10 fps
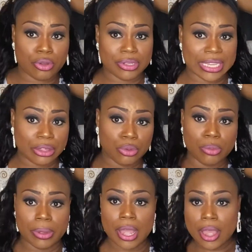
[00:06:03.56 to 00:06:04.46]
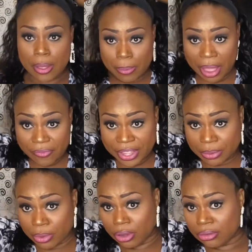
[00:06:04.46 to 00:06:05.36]
ça tombe
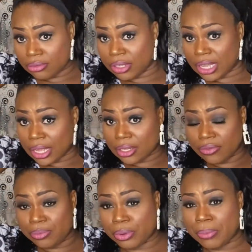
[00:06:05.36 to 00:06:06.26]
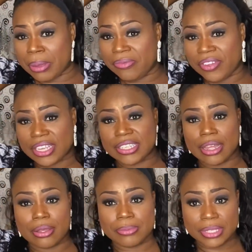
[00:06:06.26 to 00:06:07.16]
parfaitement. Regardez, vous pouvez même faire ça
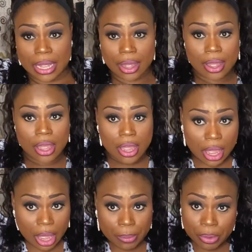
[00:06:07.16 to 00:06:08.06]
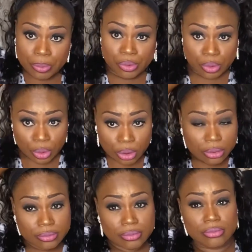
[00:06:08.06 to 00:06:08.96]
comme ça, un peu plus haut.